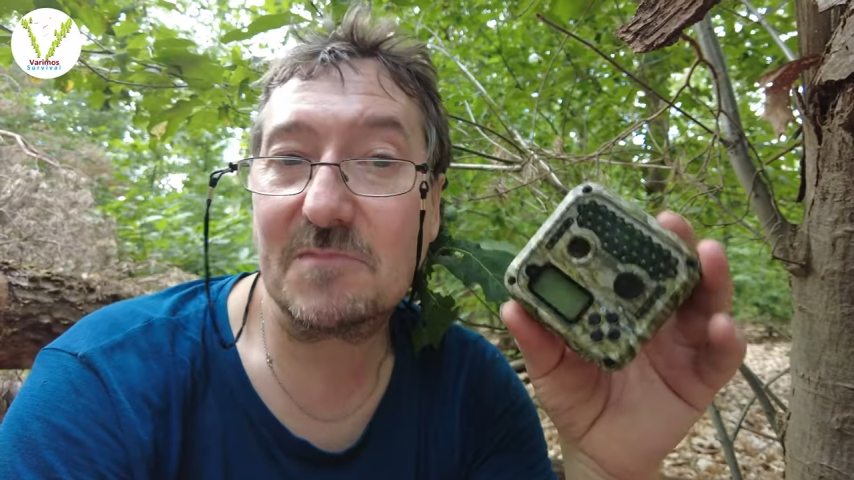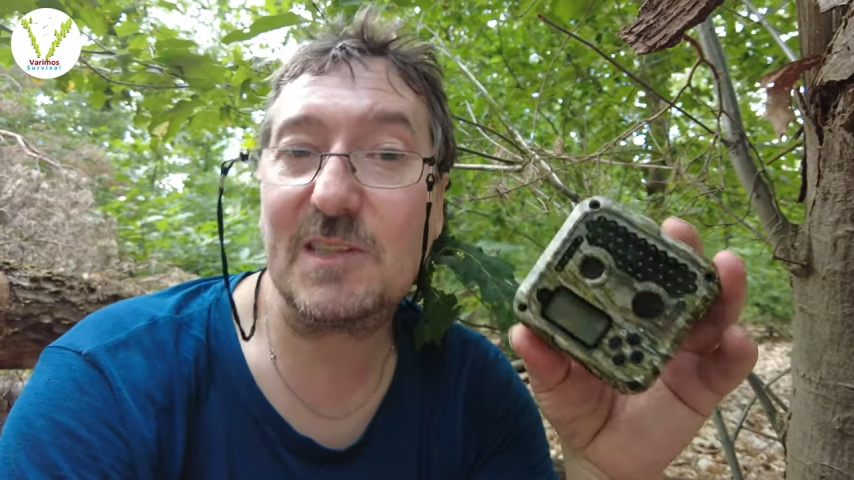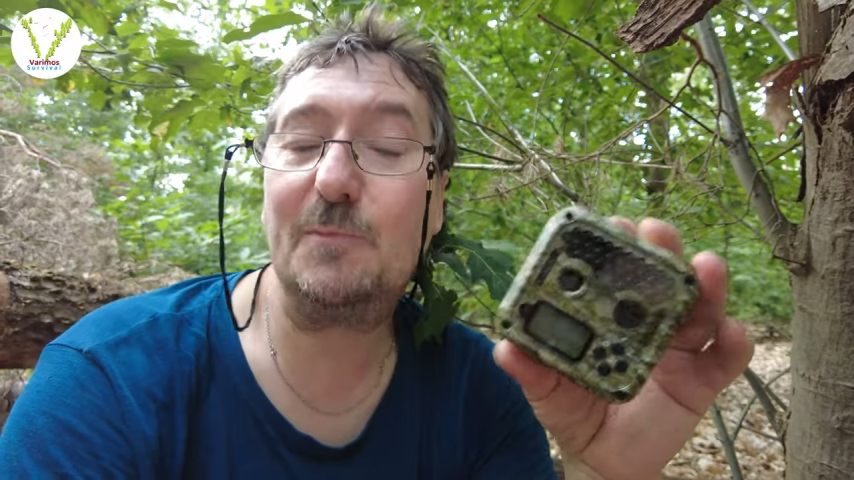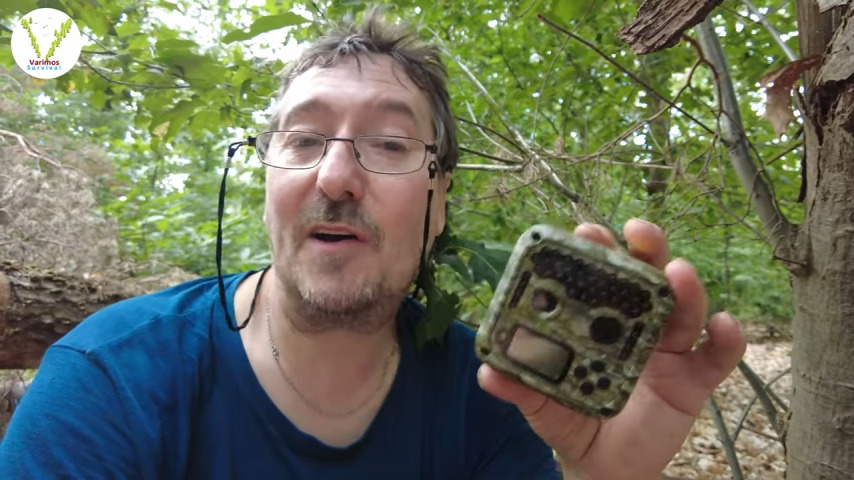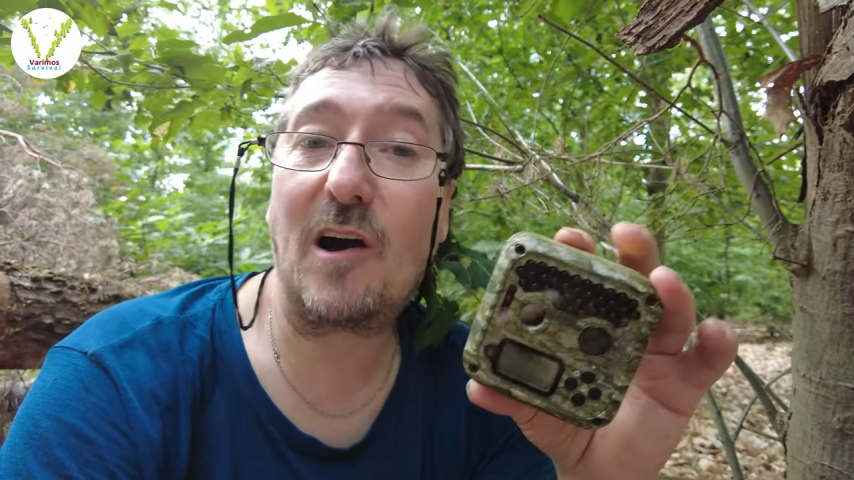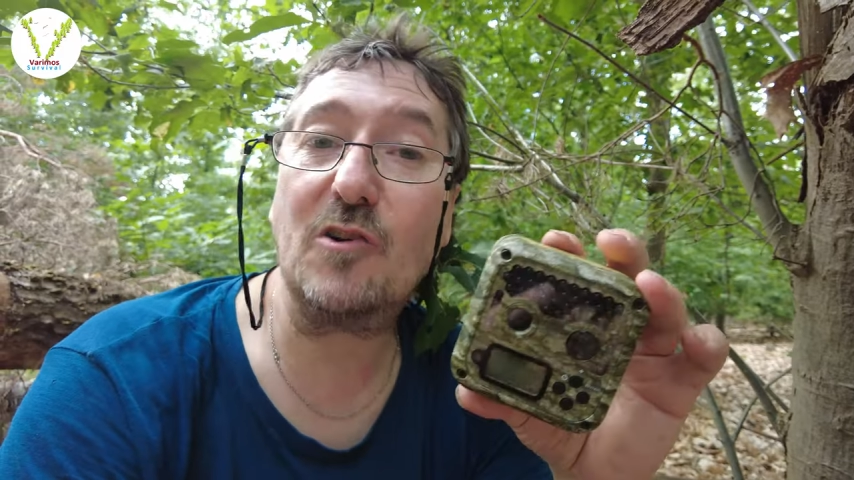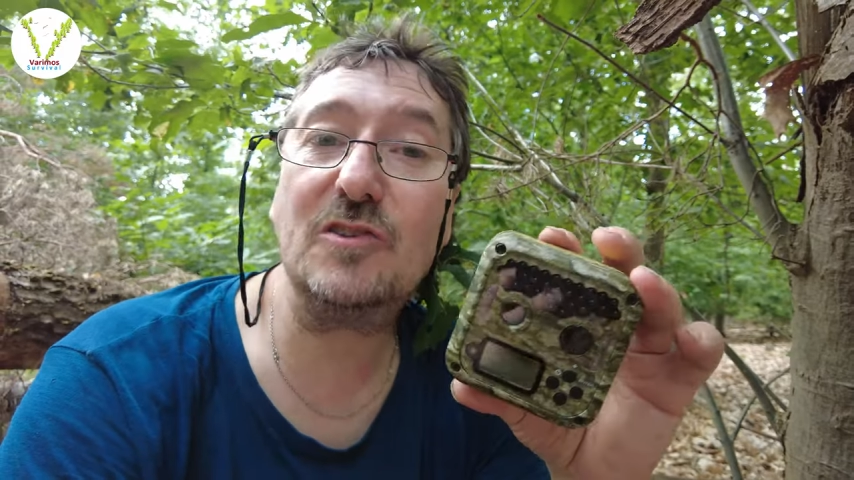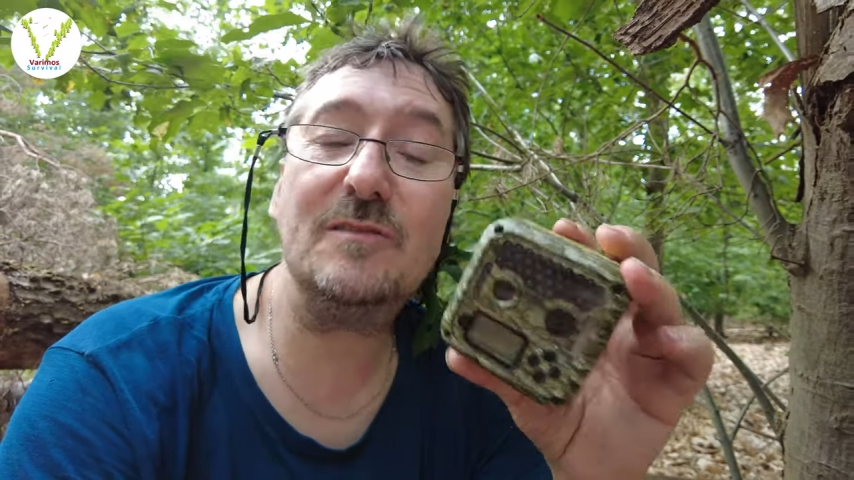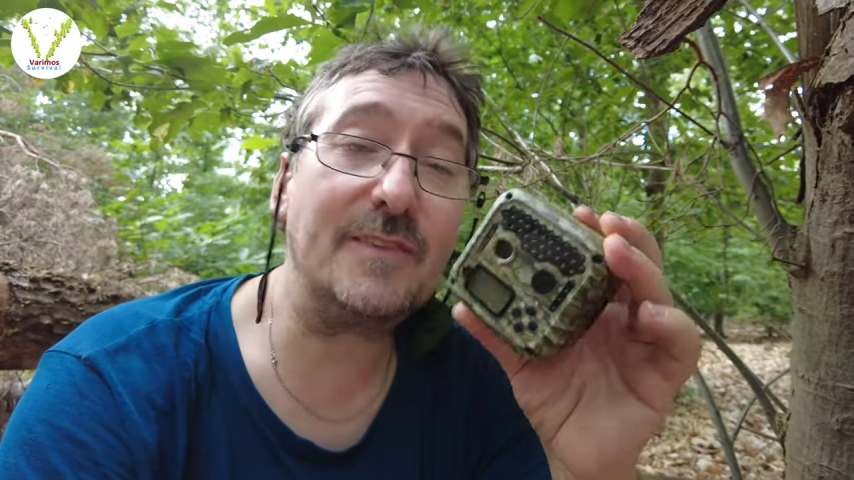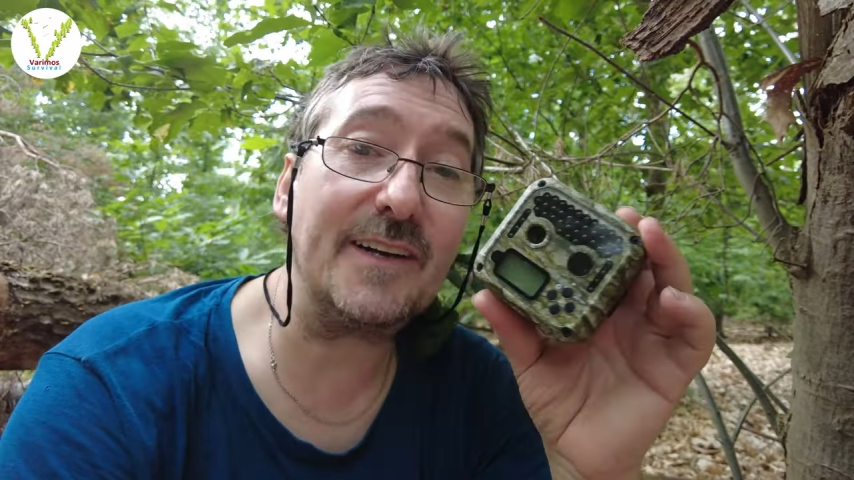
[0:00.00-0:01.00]
nicht
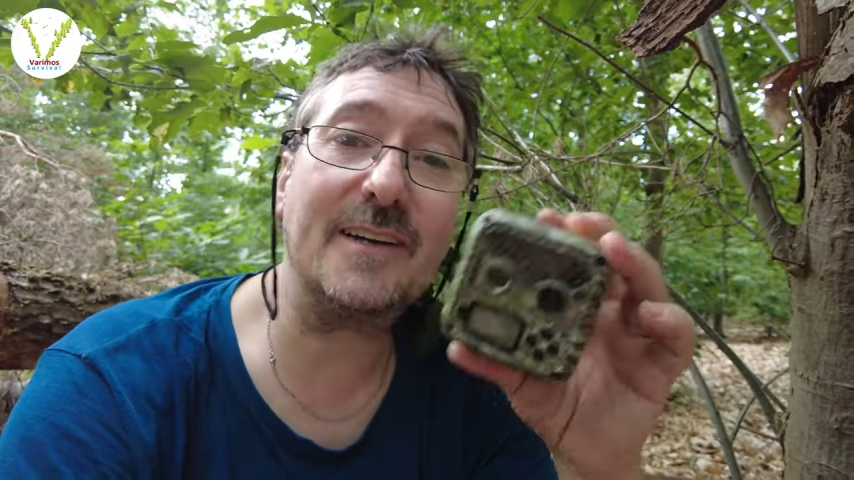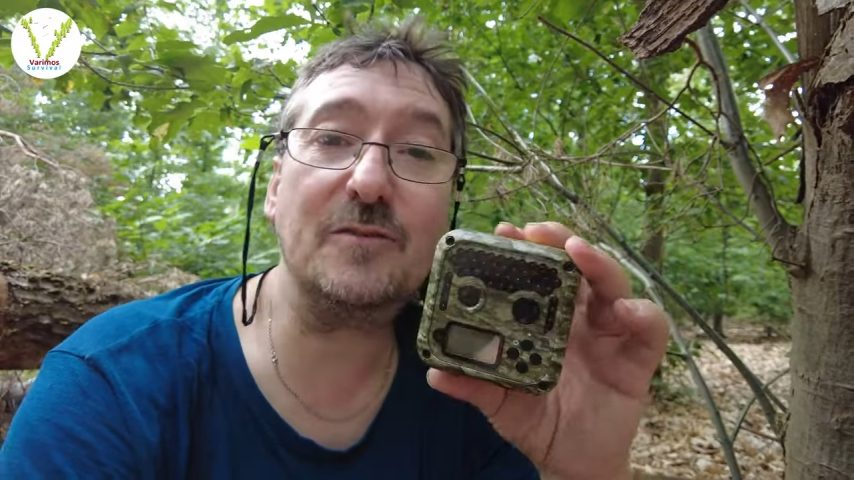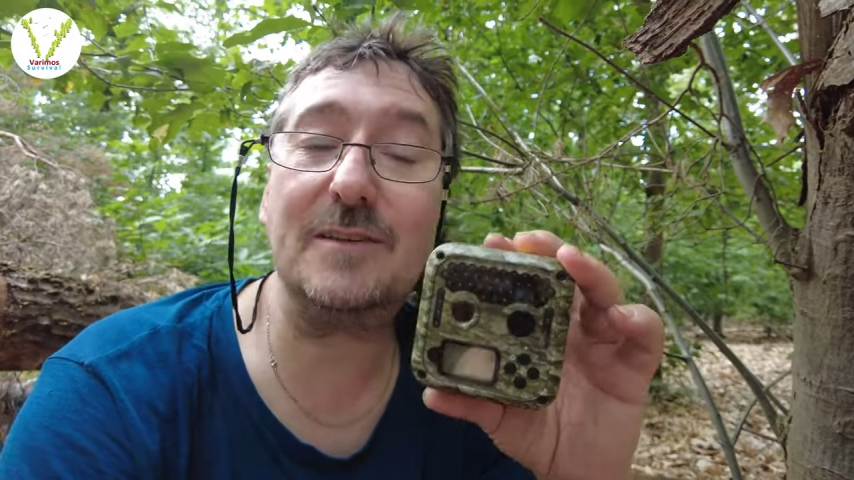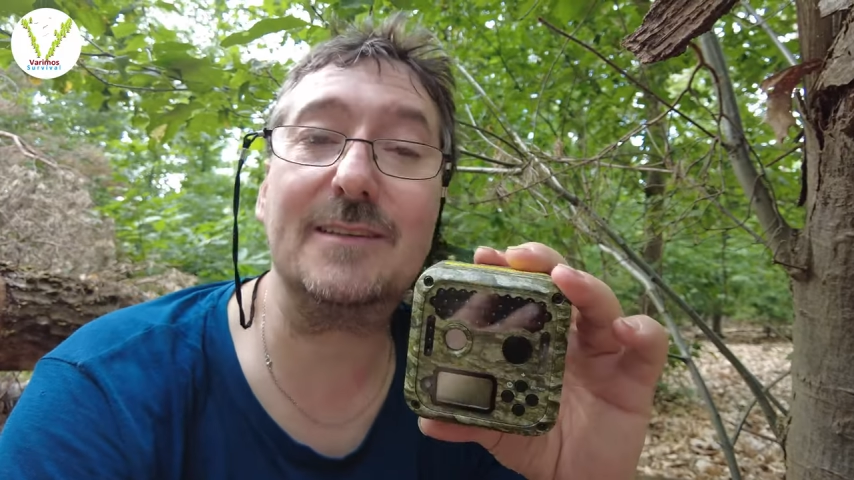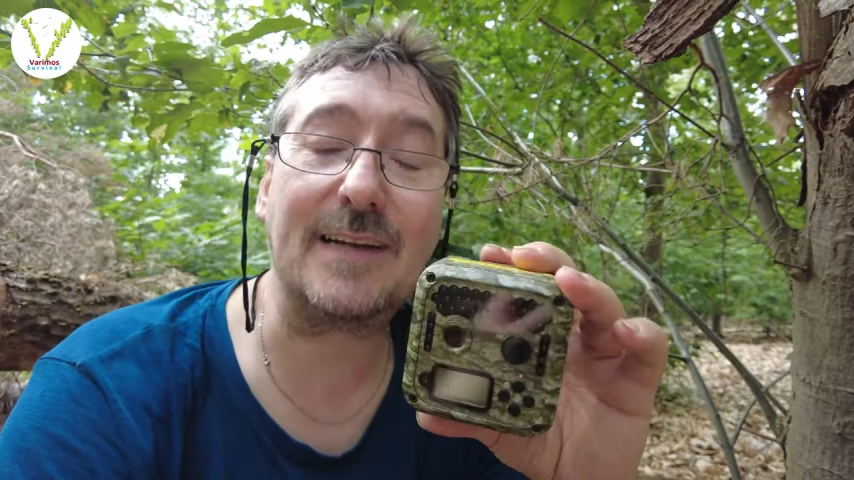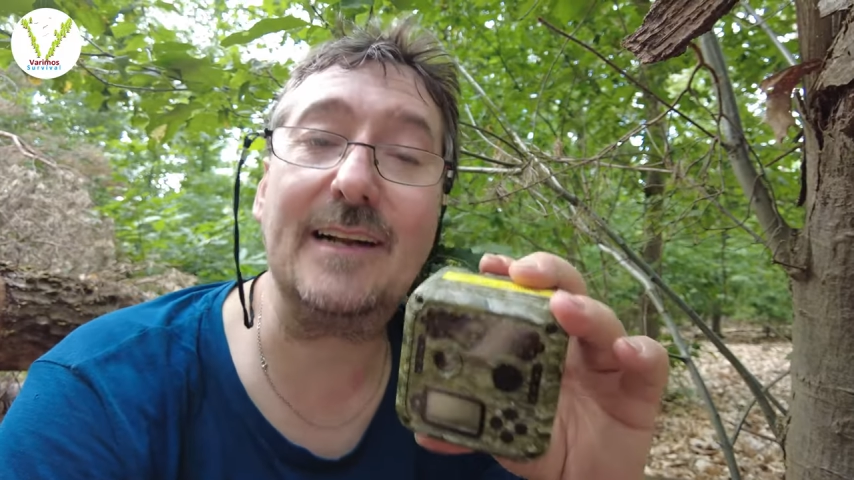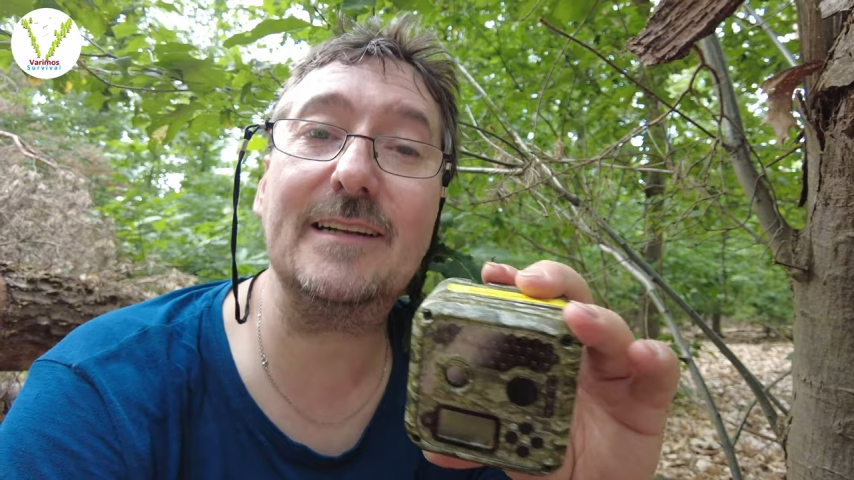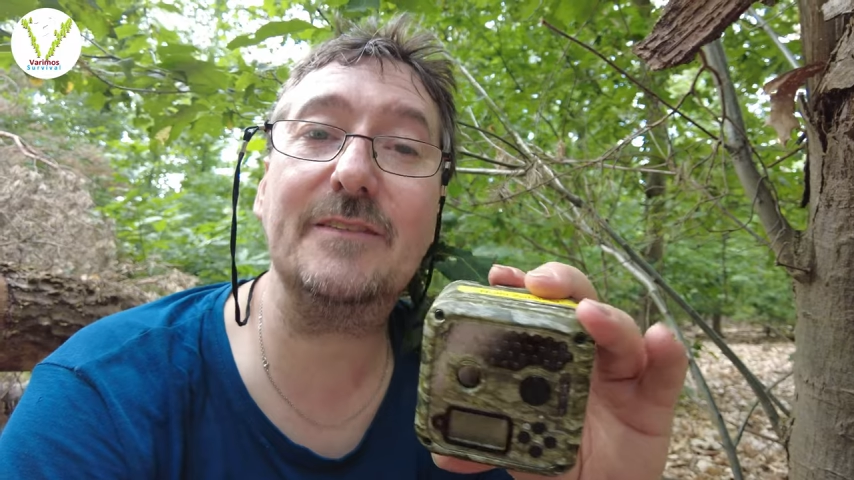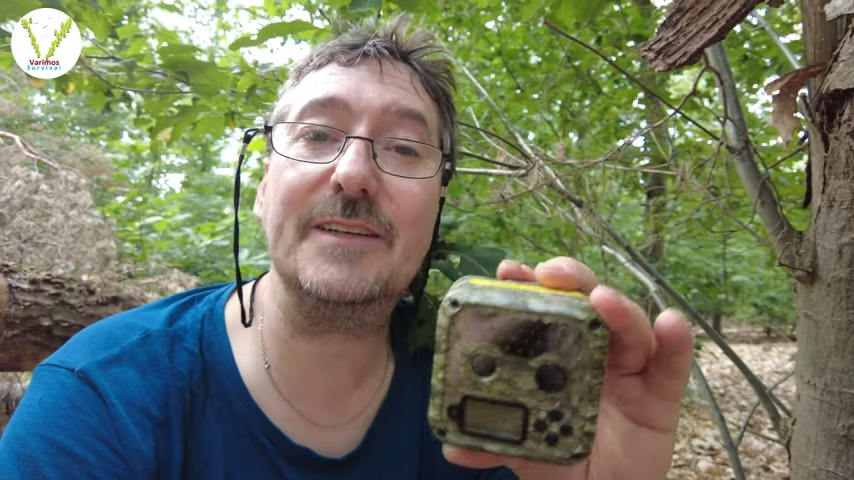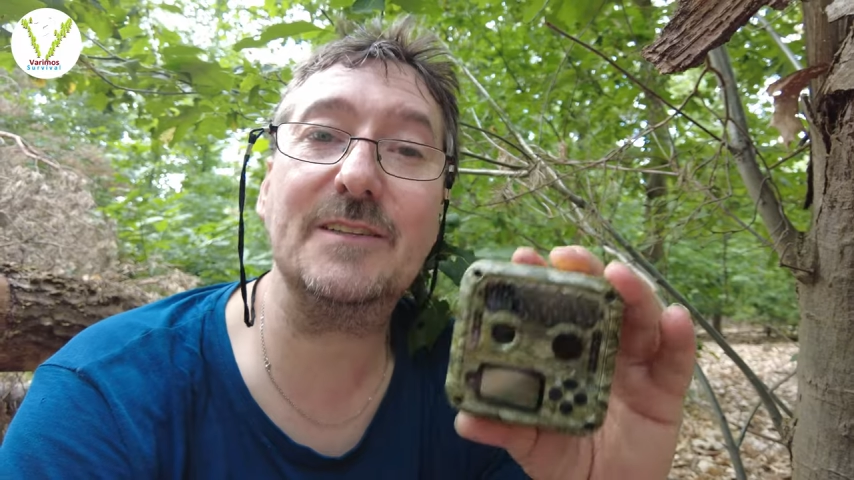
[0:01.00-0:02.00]
berauschend. Wäre natürlich
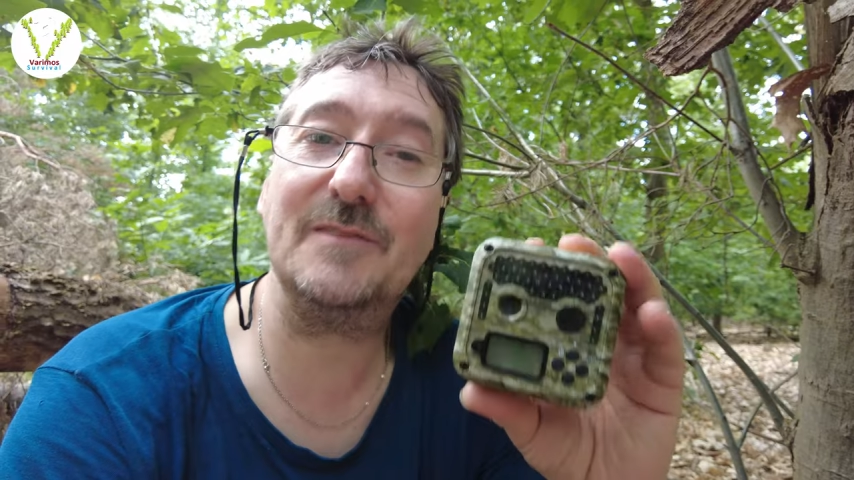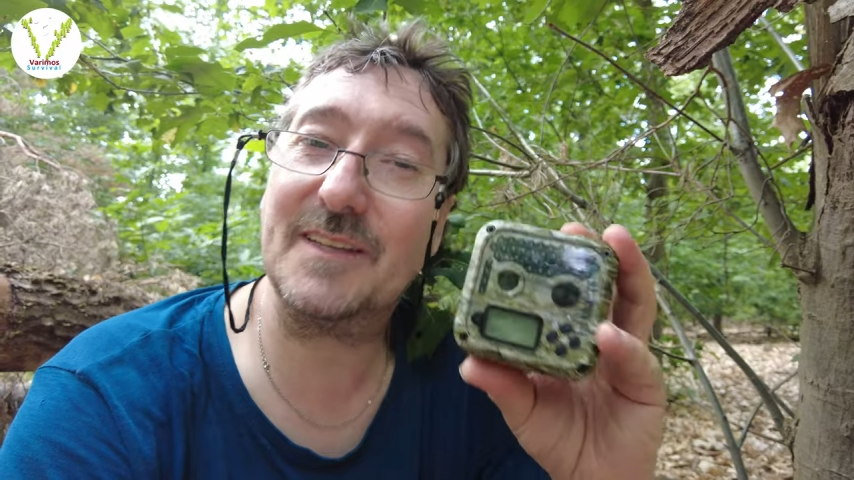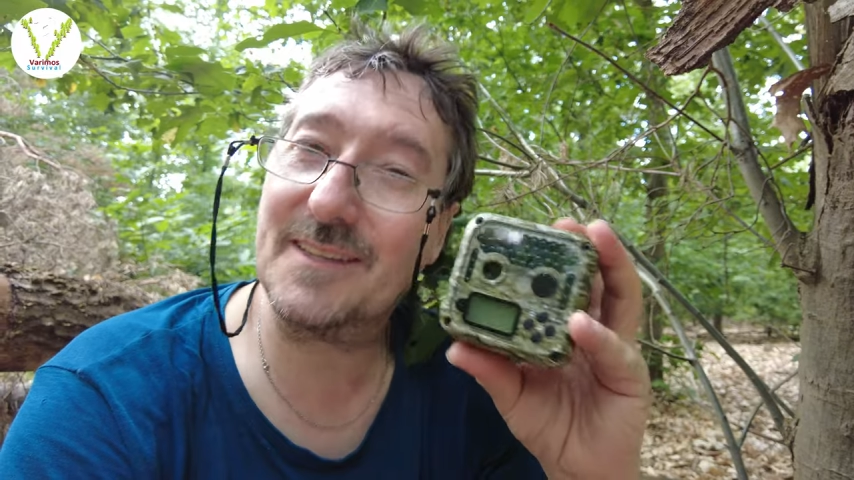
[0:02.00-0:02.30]
geil gewesen,